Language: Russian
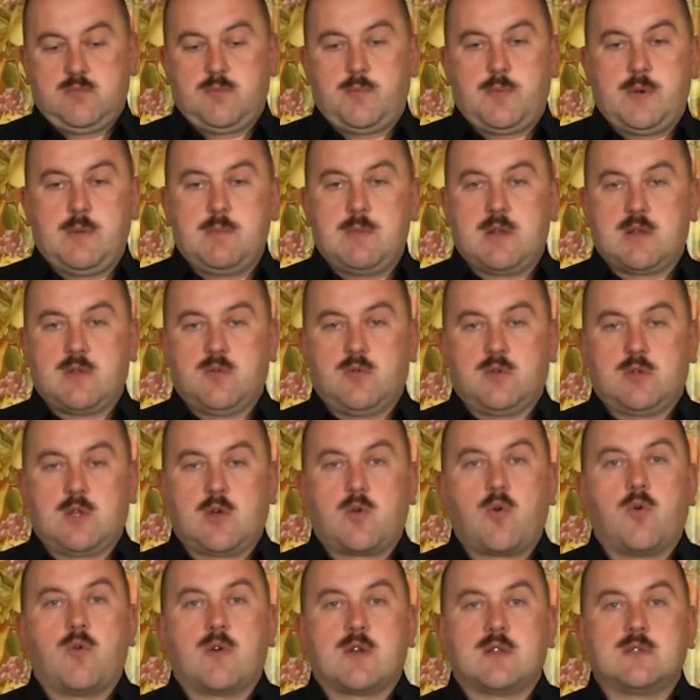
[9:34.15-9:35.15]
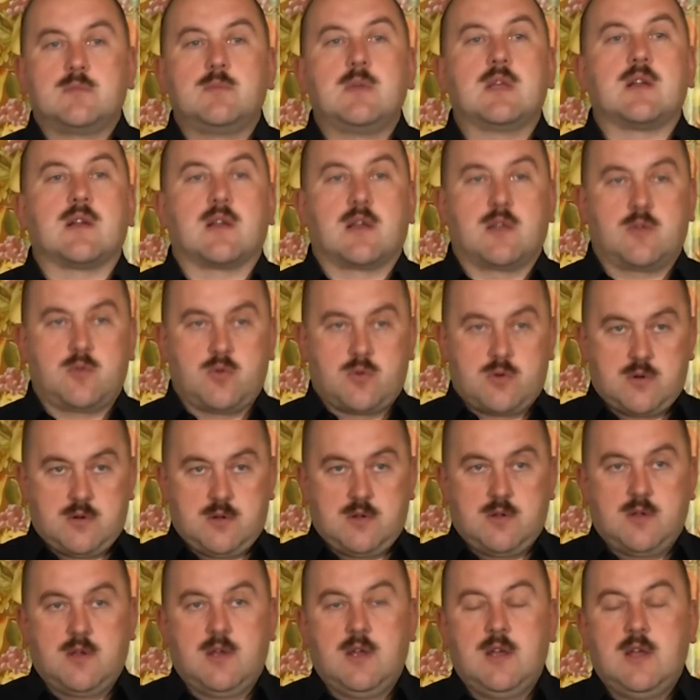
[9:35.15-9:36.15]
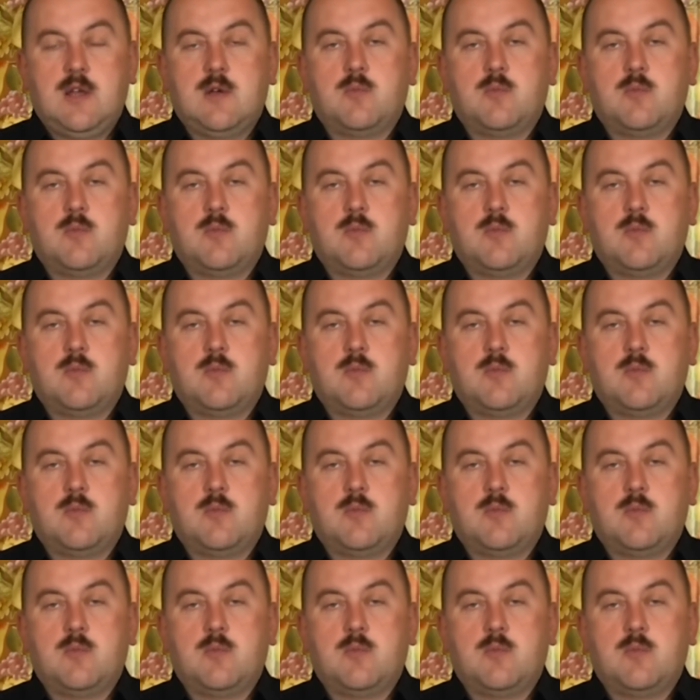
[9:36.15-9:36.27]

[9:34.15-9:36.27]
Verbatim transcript: примерно вот такого размера, которые